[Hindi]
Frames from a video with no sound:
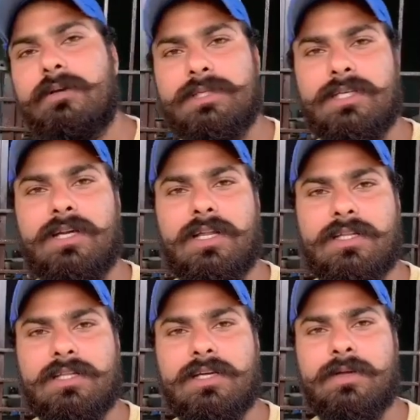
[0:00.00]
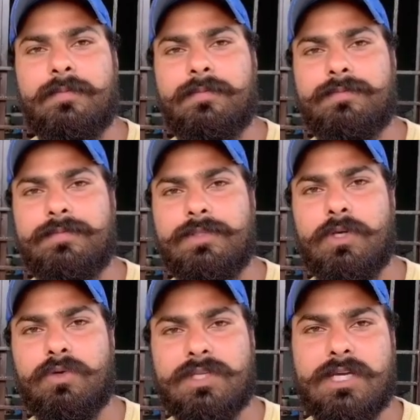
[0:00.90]
बच्चा डाला था
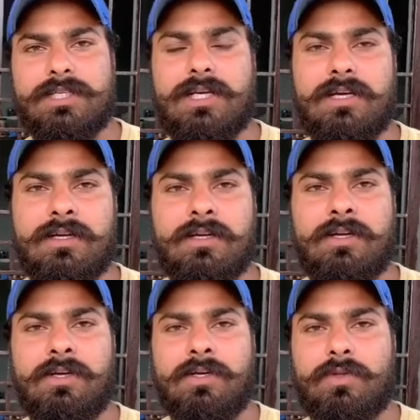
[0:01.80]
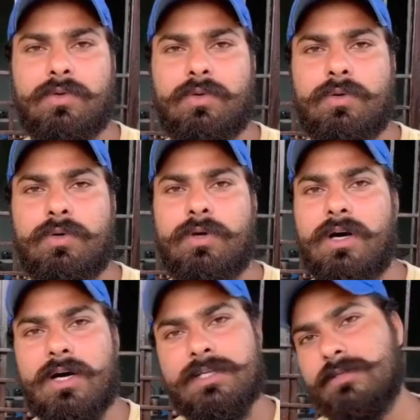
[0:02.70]
जीरो साइज़ का तो
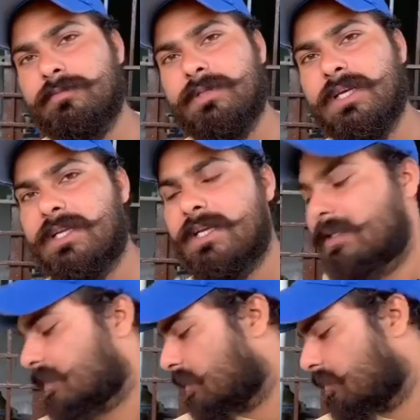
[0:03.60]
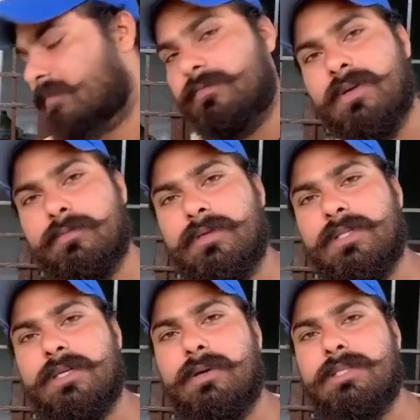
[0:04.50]
आज हम देख रहे हैं इसकी वन
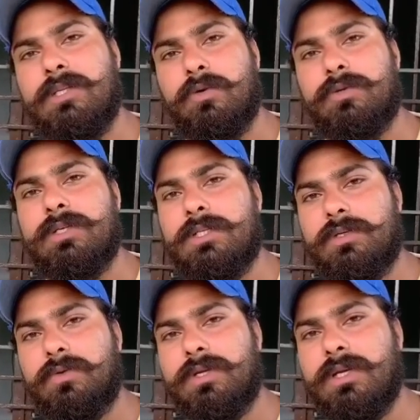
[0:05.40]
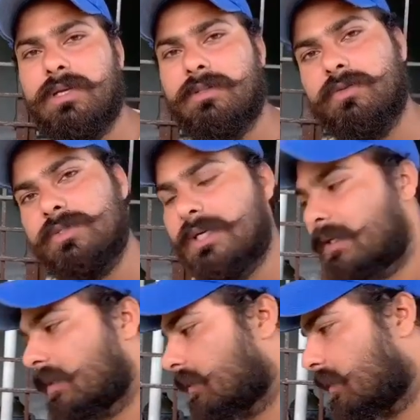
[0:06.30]
मंथ के बाद ग्रोथ कितनी हो रही है तो चेक करते